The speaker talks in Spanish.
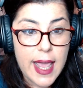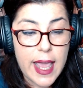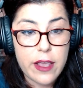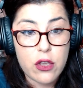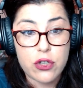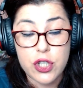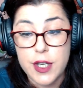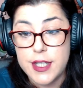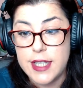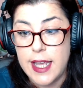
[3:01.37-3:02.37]
ellos
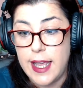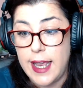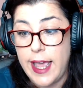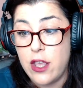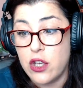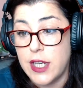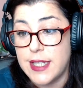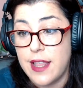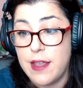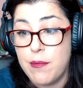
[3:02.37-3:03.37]
se ellos
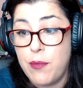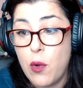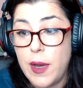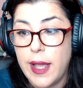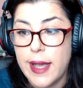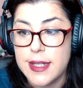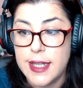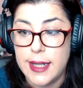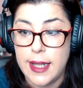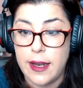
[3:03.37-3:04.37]
las hacen públicas
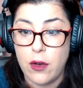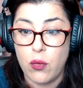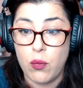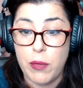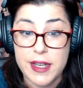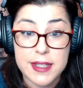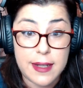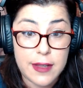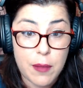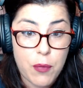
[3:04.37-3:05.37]
y tienen un
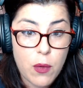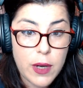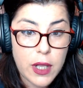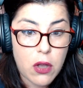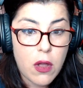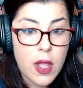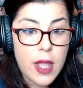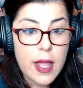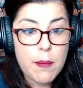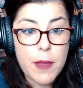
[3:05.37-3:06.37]
bastante público,
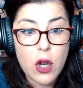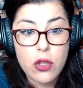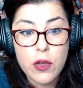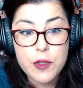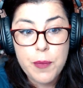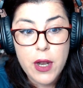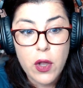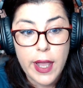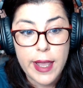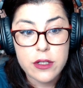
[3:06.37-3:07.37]
pero yo
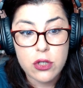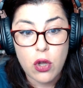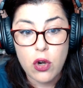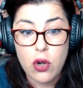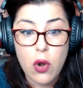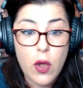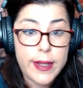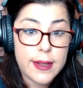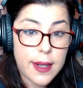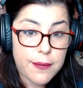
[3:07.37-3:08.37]
espero que esto no
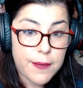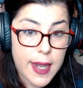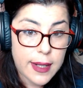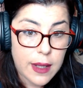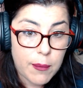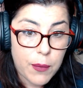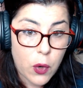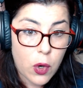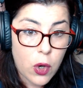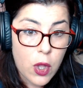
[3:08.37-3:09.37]
interfiera
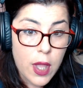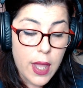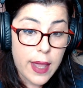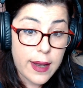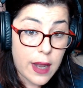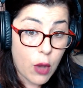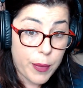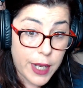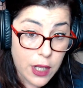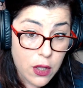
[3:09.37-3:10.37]
tampoco en la
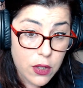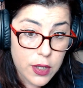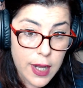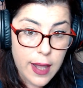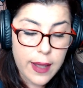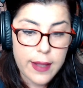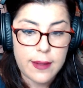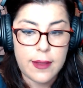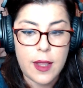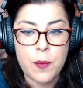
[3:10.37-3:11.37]
opinión de la
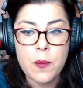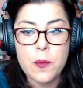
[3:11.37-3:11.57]
gente.